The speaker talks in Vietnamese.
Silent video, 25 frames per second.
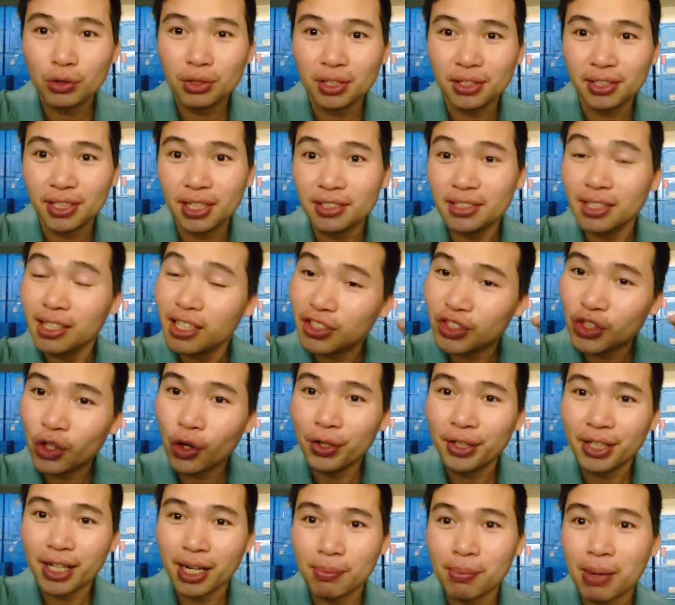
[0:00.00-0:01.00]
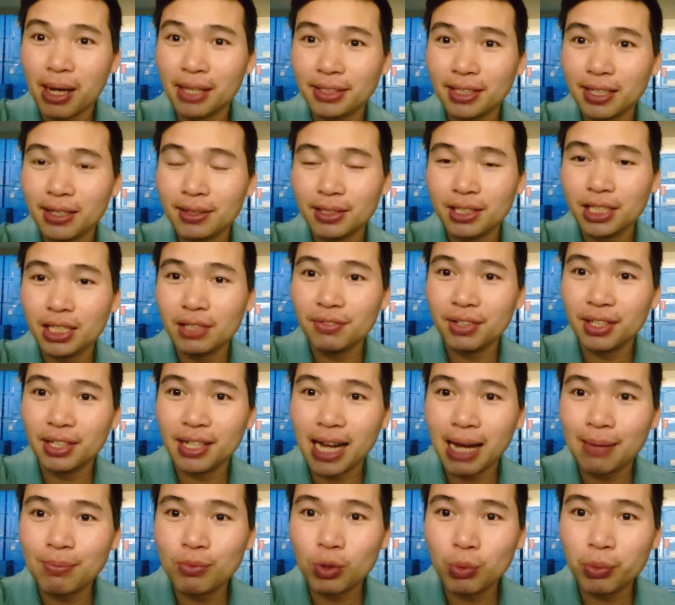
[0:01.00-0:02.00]
học tiếng Nhật rất là giỏi các bạn nhé. Người
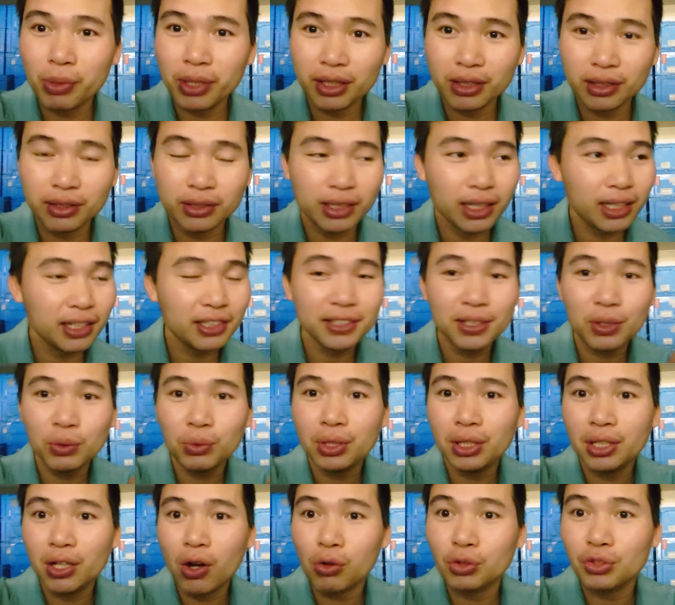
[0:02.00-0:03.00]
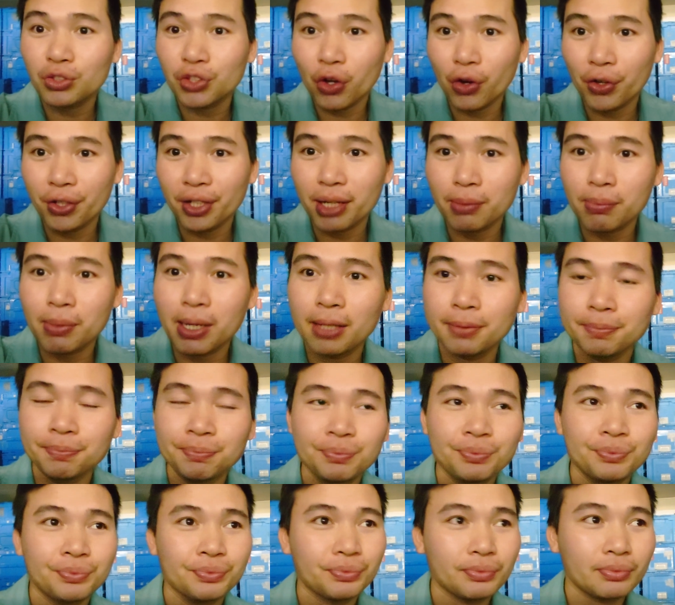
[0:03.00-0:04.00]
Việt Nam của mình rất là nhiều người học giỏi các bạn.
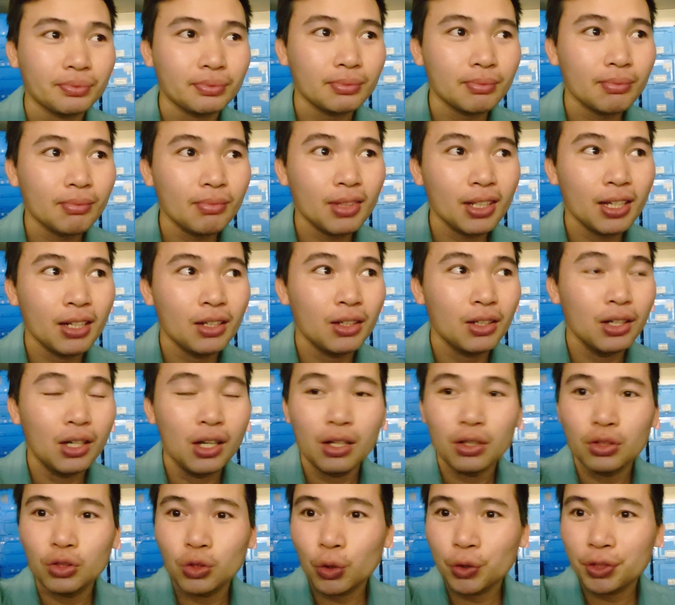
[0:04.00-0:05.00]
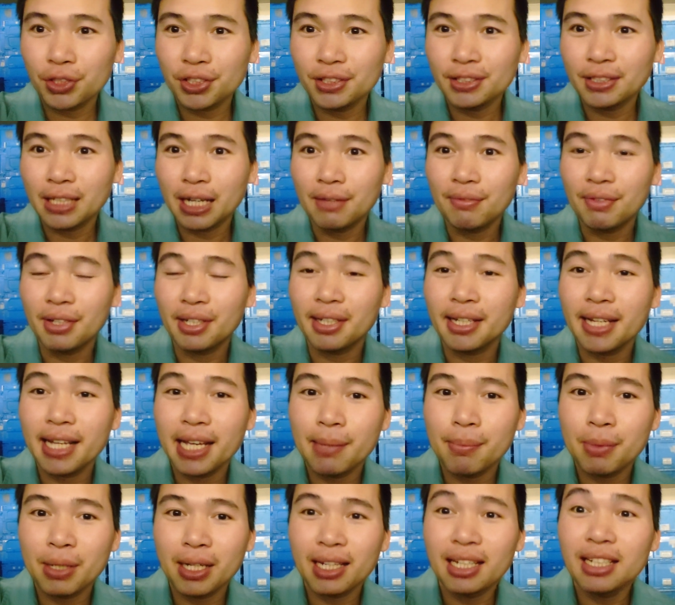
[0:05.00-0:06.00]
Rồi những cái vấn
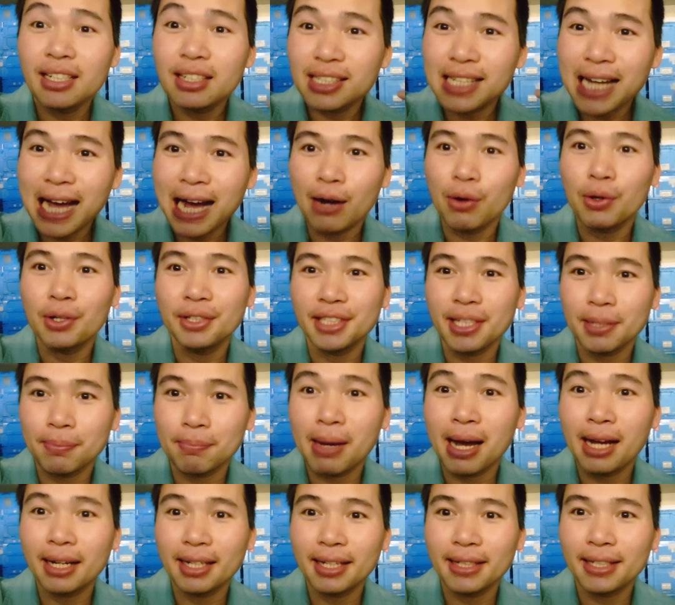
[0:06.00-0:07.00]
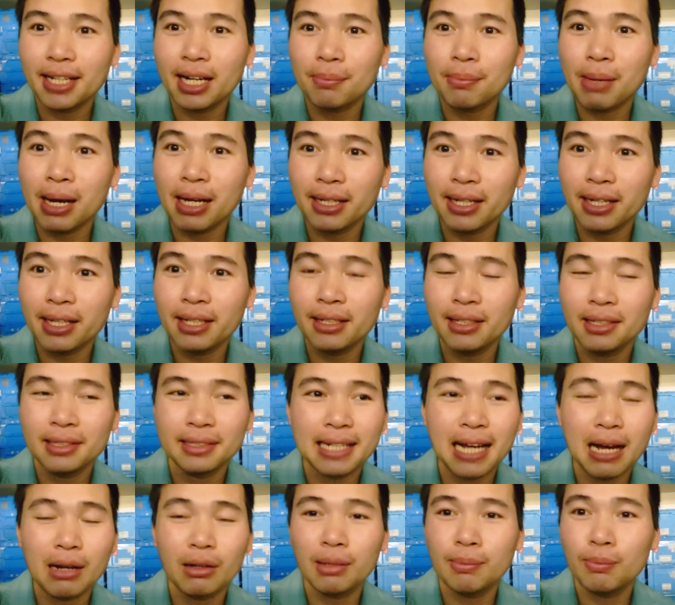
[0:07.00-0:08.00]
đề mà lừa đảo ở Nhật Bản này các bạn ấy,
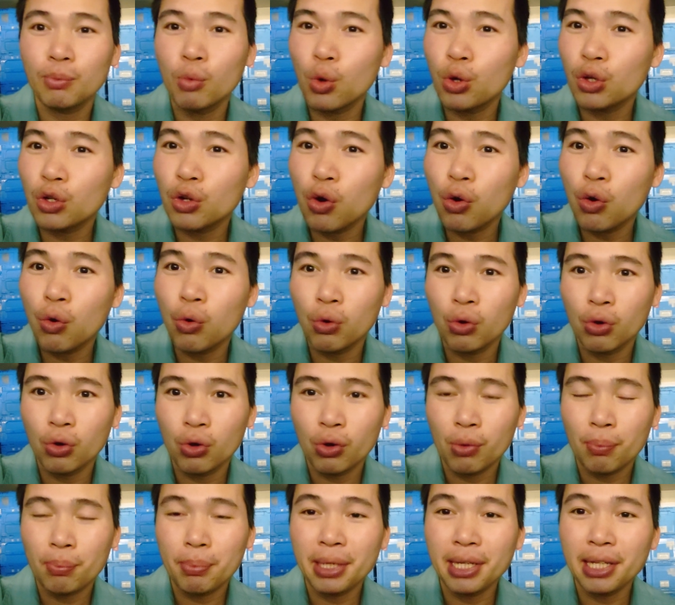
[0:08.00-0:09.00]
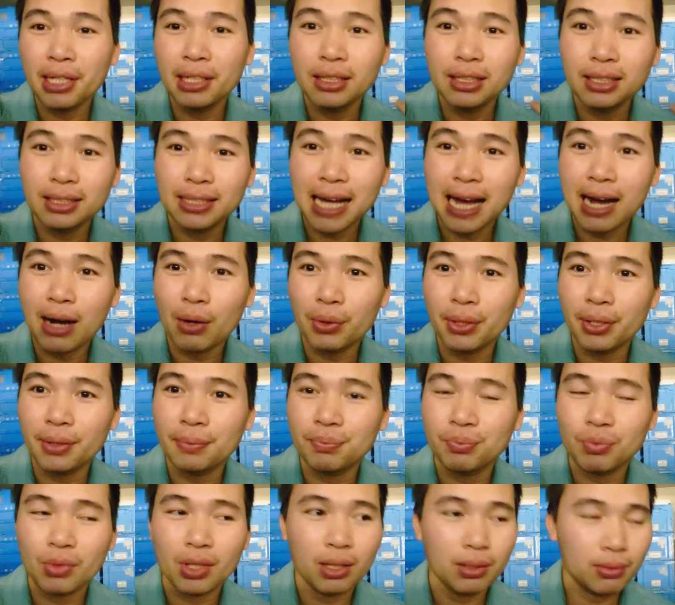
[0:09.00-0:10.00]
nào là mua đồ bị lừa đảo
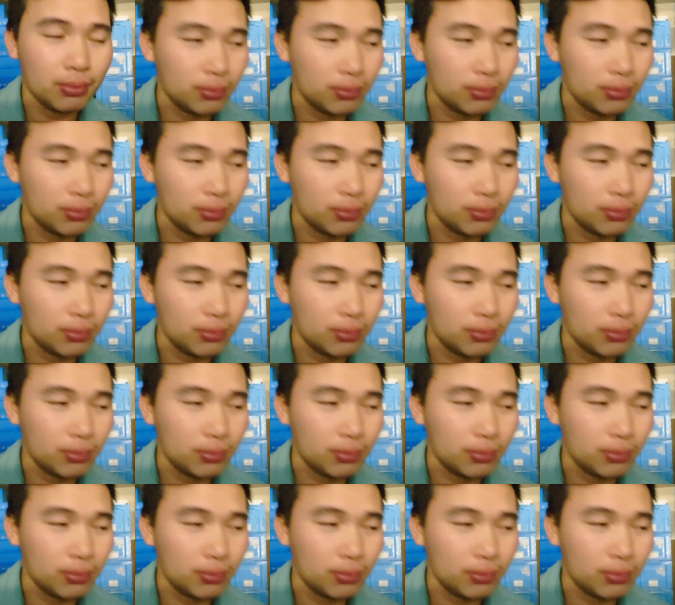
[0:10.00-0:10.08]
này,